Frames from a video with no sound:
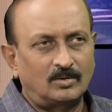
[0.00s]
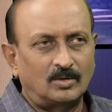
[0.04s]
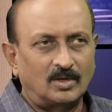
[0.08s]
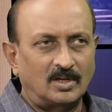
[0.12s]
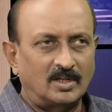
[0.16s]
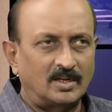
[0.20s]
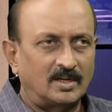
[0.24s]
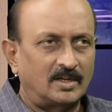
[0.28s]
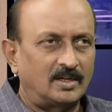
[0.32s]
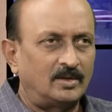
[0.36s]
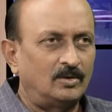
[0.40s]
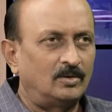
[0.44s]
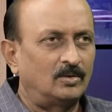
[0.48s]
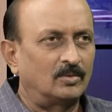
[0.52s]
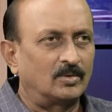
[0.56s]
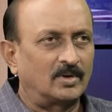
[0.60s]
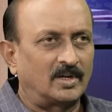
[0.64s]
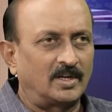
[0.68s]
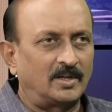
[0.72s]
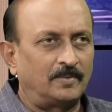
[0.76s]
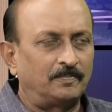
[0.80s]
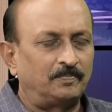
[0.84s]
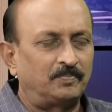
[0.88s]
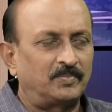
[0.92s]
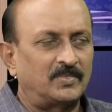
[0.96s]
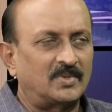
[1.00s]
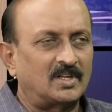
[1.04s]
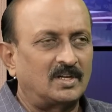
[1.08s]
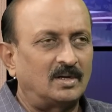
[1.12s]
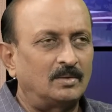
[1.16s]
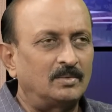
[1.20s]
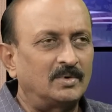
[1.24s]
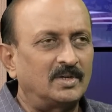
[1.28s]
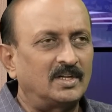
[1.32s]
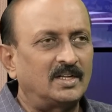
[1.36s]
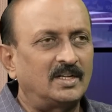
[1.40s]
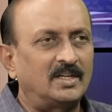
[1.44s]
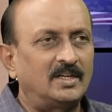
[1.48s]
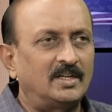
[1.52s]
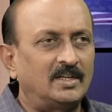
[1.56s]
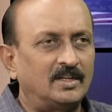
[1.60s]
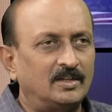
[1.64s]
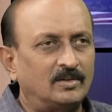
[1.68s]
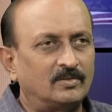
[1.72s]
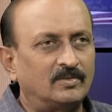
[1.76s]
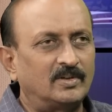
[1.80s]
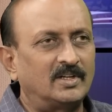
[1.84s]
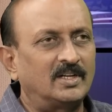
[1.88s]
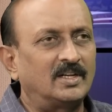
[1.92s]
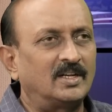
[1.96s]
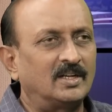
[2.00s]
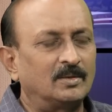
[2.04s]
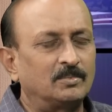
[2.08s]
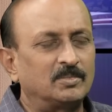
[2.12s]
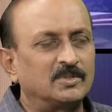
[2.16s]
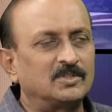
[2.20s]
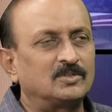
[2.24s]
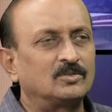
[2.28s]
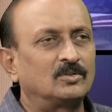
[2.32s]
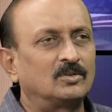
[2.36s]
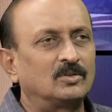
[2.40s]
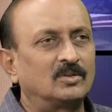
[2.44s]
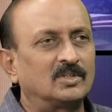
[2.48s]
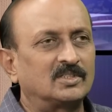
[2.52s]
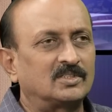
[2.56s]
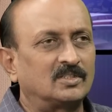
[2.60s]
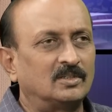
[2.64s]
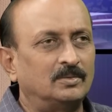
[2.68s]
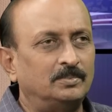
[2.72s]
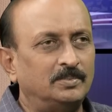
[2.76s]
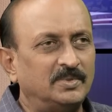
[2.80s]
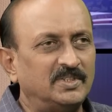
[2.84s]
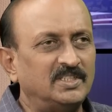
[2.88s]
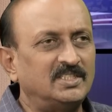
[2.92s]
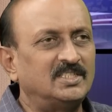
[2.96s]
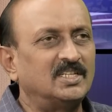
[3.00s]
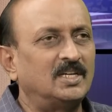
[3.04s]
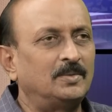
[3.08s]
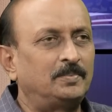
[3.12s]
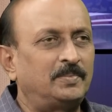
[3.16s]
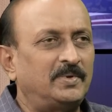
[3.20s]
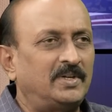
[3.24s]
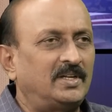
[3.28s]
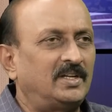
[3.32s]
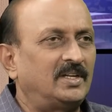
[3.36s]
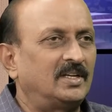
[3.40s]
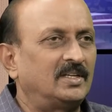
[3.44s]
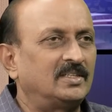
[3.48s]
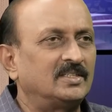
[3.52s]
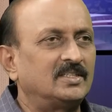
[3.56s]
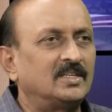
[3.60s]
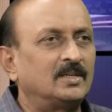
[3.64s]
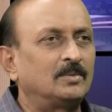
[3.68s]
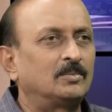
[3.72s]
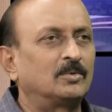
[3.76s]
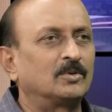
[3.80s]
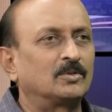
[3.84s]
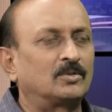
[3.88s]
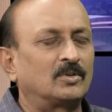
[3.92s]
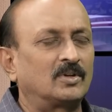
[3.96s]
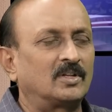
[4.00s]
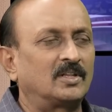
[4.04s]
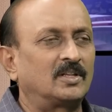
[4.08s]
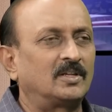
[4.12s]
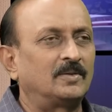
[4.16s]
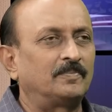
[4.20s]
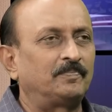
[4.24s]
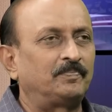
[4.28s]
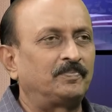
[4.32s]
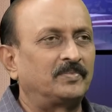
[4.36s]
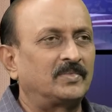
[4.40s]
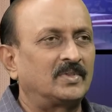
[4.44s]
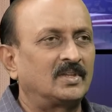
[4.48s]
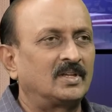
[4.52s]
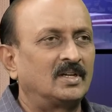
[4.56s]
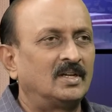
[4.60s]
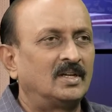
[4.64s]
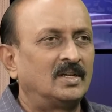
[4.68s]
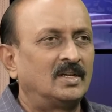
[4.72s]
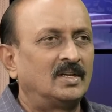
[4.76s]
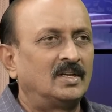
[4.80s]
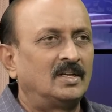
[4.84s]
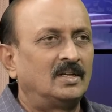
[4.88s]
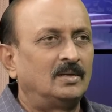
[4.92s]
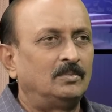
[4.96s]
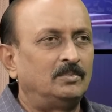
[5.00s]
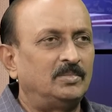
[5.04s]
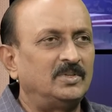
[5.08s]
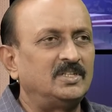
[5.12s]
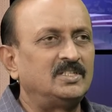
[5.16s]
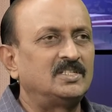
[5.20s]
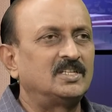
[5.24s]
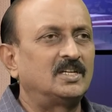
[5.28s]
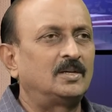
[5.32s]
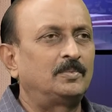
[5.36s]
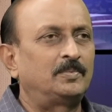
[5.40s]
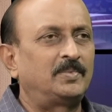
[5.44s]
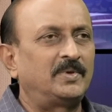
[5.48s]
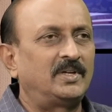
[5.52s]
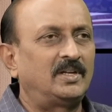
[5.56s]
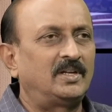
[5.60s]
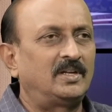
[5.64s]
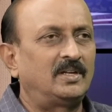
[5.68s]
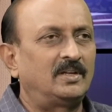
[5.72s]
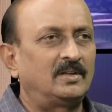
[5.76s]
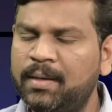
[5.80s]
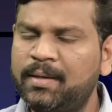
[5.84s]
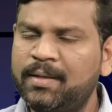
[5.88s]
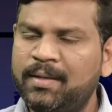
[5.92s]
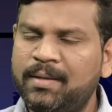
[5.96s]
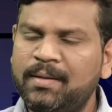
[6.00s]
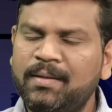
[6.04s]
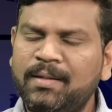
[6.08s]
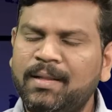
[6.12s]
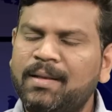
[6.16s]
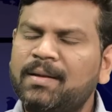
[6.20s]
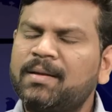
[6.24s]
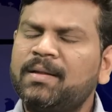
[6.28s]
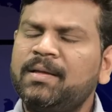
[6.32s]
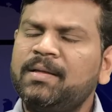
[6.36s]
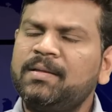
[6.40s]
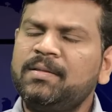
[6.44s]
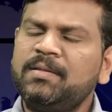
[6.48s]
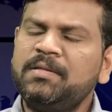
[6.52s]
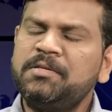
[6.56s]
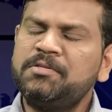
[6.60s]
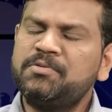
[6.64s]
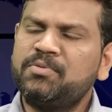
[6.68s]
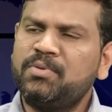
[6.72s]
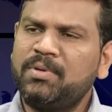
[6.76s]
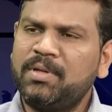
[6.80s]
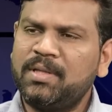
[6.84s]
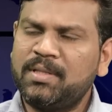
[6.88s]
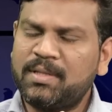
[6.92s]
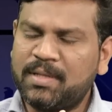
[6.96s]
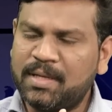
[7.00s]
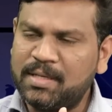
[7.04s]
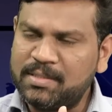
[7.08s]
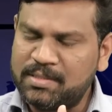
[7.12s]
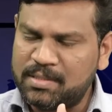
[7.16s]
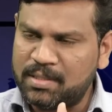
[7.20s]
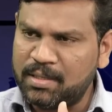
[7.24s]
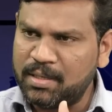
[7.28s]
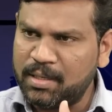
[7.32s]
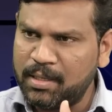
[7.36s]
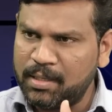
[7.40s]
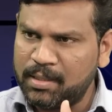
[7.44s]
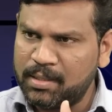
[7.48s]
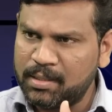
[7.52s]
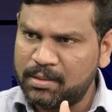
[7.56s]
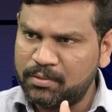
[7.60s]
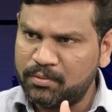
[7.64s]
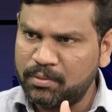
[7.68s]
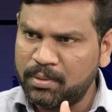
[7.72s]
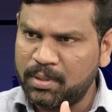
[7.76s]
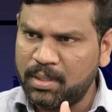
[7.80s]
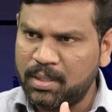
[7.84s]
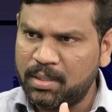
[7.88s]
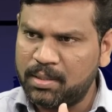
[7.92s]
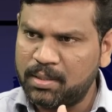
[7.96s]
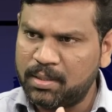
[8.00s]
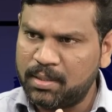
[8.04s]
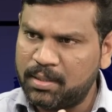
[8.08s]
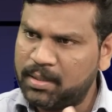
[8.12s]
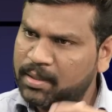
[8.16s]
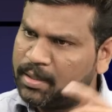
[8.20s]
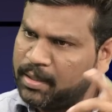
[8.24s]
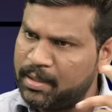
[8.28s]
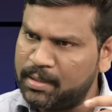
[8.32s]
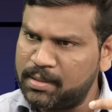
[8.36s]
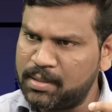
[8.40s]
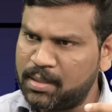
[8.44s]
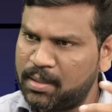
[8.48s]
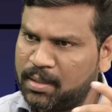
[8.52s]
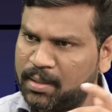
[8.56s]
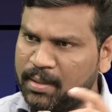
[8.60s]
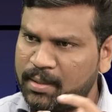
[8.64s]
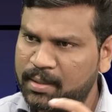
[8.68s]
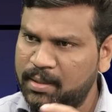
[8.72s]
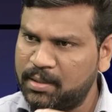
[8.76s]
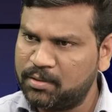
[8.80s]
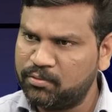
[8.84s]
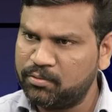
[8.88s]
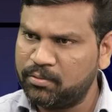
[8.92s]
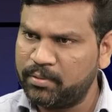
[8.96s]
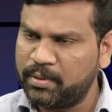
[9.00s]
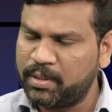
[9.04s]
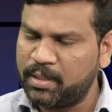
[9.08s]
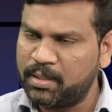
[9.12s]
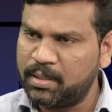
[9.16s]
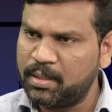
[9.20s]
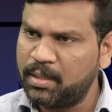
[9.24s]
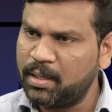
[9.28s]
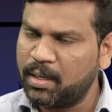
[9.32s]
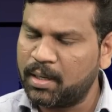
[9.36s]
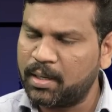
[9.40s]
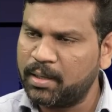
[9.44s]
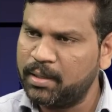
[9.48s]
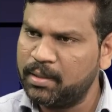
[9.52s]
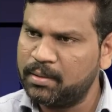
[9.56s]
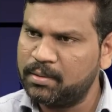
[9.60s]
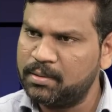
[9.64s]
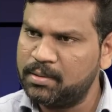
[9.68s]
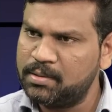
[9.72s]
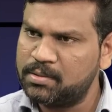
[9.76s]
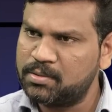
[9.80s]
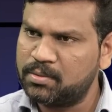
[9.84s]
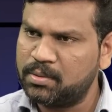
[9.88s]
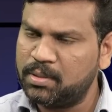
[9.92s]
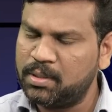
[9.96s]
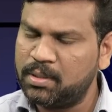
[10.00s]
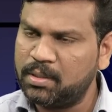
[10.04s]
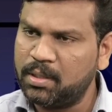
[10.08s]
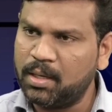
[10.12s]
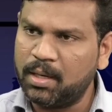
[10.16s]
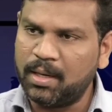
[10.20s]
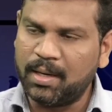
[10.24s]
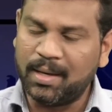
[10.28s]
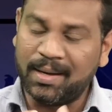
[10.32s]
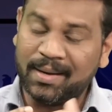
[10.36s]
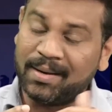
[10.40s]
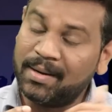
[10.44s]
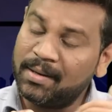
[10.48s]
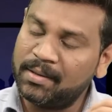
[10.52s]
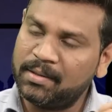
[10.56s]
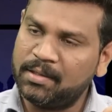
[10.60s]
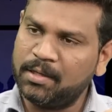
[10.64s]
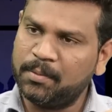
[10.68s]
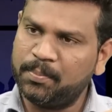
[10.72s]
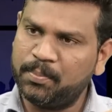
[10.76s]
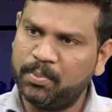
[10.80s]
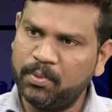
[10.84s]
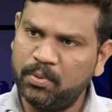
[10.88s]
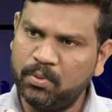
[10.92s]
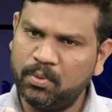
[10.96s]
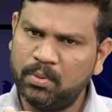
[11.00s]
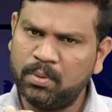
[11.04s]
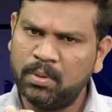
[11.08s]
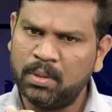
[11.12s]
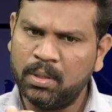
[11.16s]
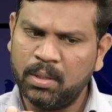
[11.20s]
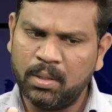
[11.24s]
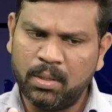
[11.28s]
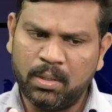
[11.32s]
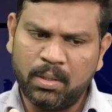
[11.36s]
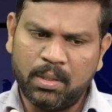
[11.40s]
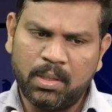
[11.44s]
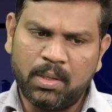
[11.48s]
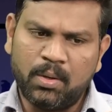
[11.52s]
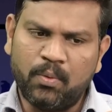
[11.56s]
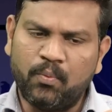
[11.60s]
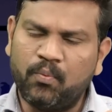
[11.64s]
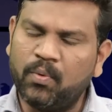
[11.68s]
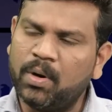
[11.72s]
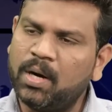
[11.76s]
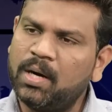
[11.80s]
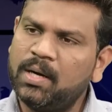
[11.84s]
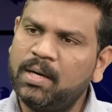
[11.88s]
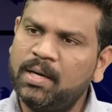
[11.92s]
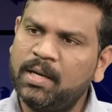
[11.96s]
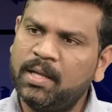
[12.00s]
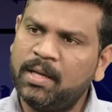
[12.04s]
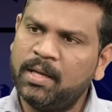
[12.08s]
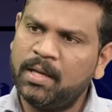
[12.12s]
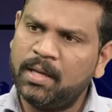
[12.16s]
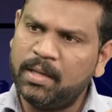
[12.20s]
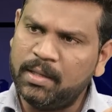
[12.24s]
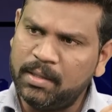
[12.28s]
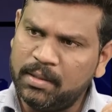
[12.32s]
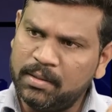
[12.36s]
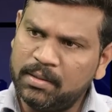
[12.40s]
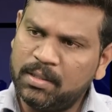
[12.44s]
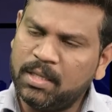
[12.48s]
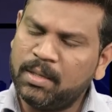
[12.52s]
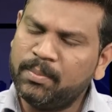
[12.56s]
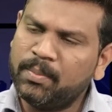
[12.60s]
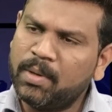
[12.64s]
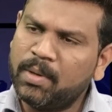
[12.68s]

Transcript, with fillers: కూడా రెండు ఉన్నాయి కాబట్టి ఇటువంటి నేపథ్యంలో అసలు బీజేపీ ఏం చేయబోతున్నది బీజేపీ అంటే నిర్ణయం తీసుకునేది రాష్ట్ర నాయకత్వం కాదు కదా కేంద్ర నాయకత్వమే కదా నిర్ణయం తీసుకునేది అలాంటప్పుడు వాళ్లే ఇది